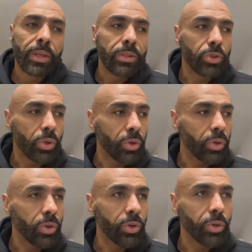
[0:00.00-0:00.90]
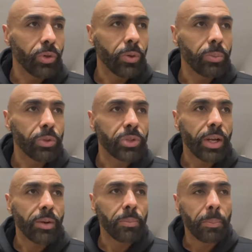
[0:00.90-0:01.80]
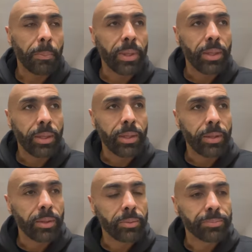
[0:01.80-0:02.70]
solo mostrar mi,